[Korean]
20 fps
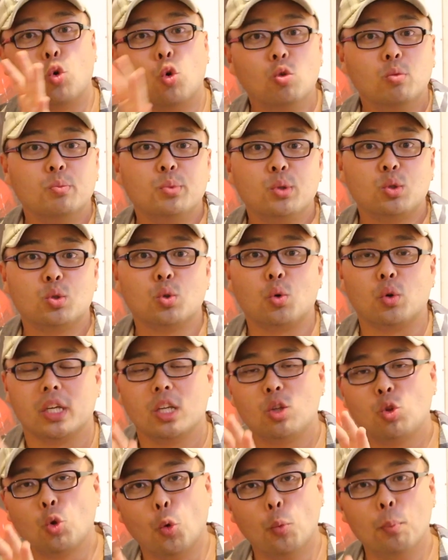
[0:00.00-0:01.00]
동부 쪽
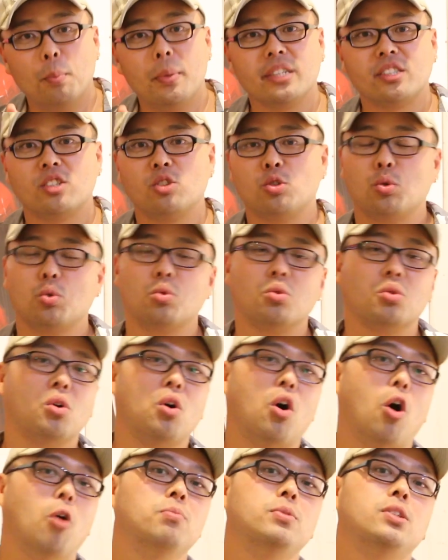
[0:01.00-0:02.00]
이 돈바스
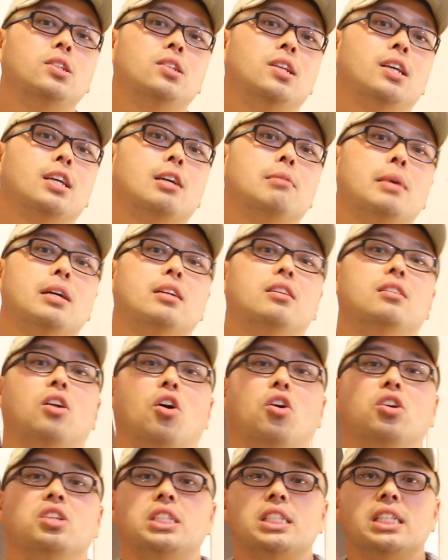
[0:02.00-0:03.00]
쪽으로 엄청나게 많은
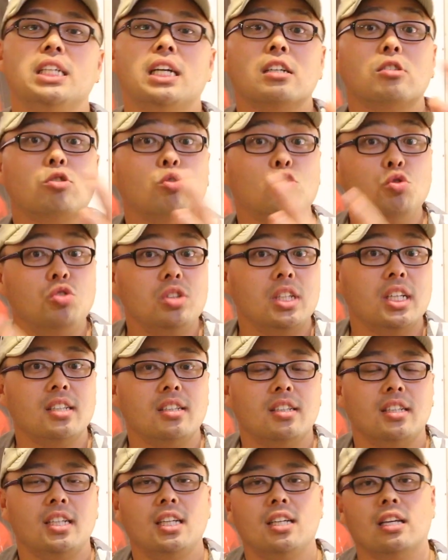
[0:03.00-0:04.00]
러시아
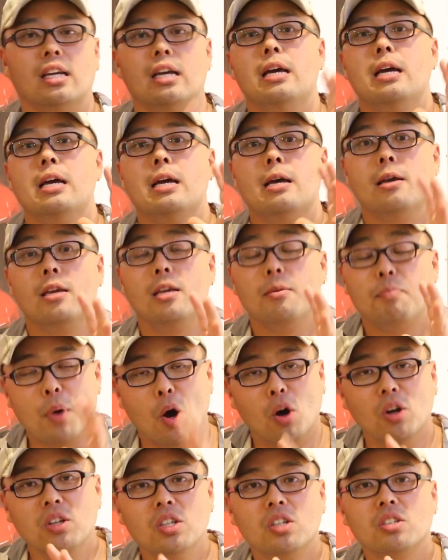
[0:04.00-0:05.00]
군대들이 이
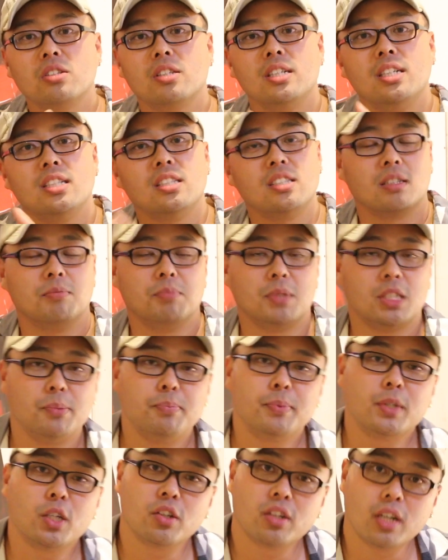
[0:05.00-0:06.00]
병력들이 지금
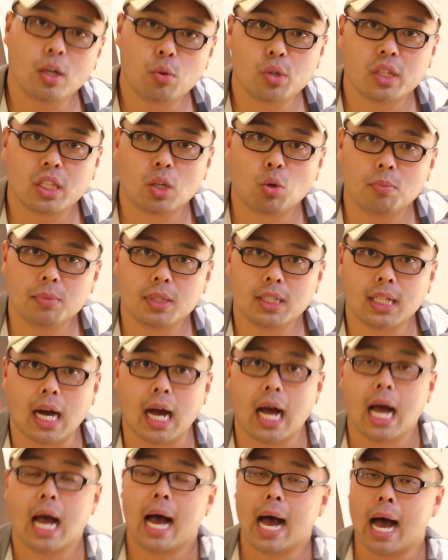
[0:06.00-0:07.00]
집결을 하고 있다고
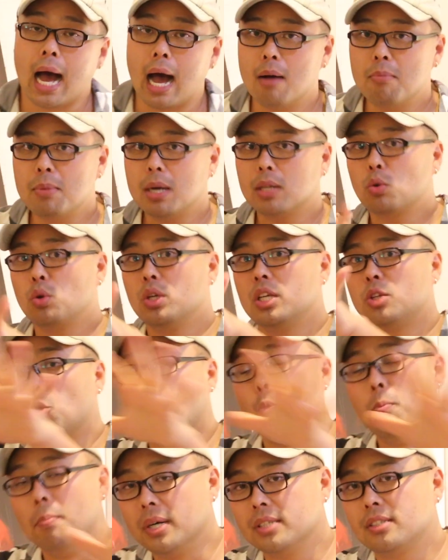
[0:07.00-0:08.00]
합니다. 아마도 이
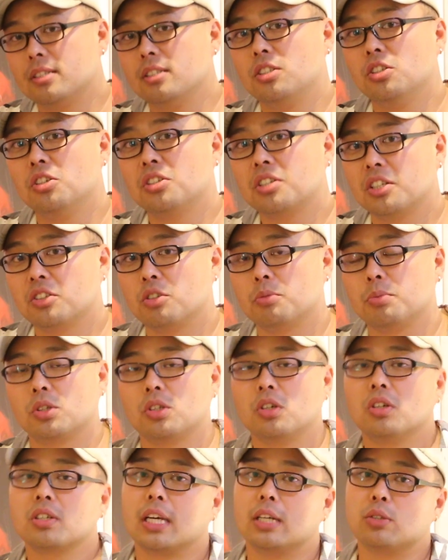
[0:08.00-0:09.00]
돈바스
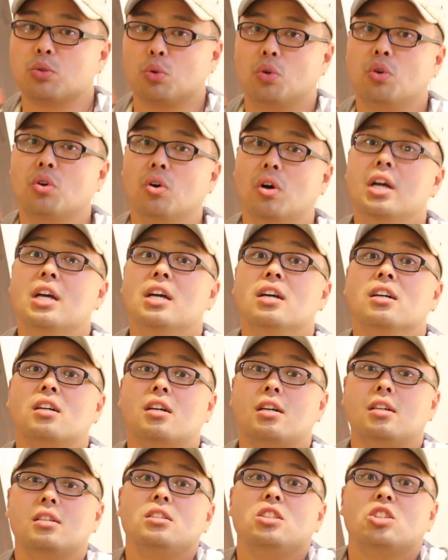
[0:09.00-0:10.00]
지역에서부터 계속
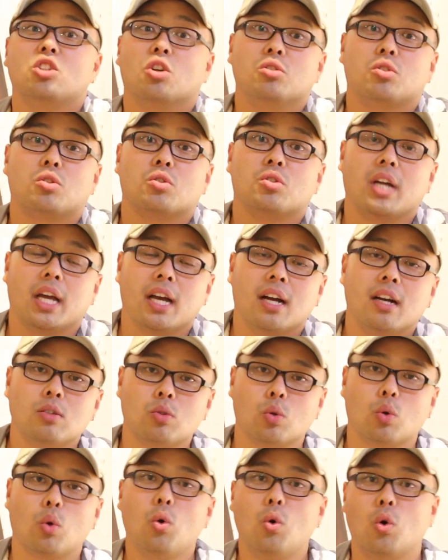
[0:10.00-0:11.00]
큰 전투를
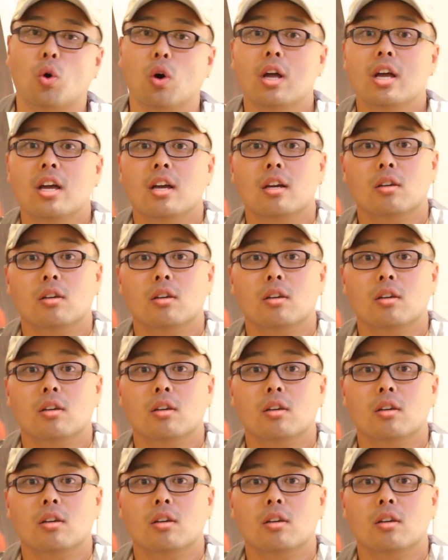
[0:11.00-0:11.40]
해가지고